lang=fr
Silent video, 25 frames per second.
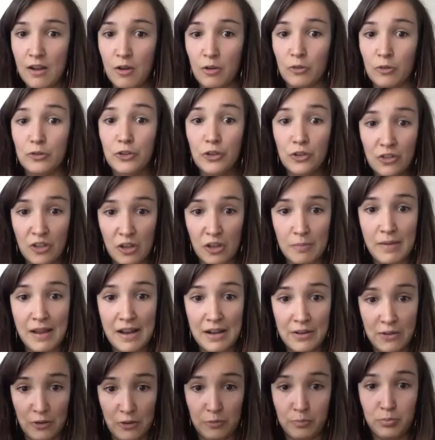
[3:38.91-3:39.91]
En temps
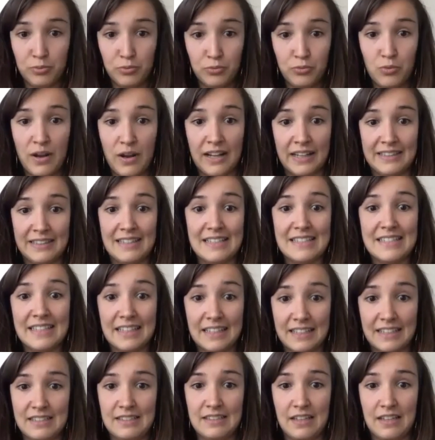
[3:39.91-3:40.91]
normal, notre pouvoir est
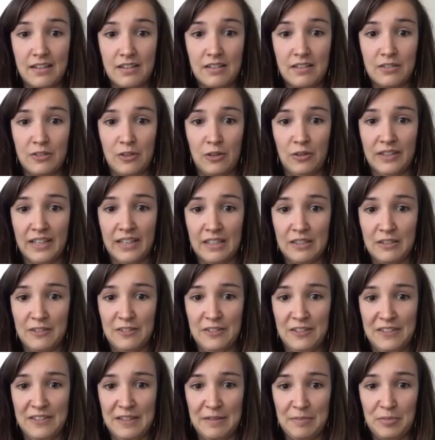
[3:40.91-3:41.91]
assez restreint dans le cadre
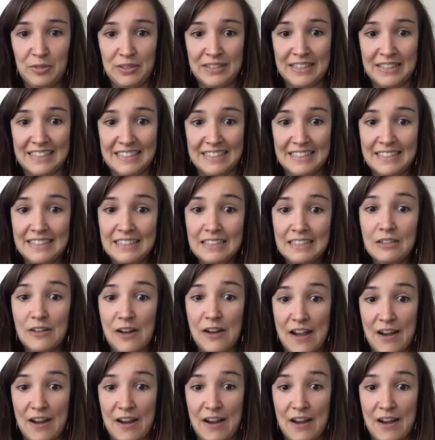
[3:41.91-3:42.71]
de notre démocratie.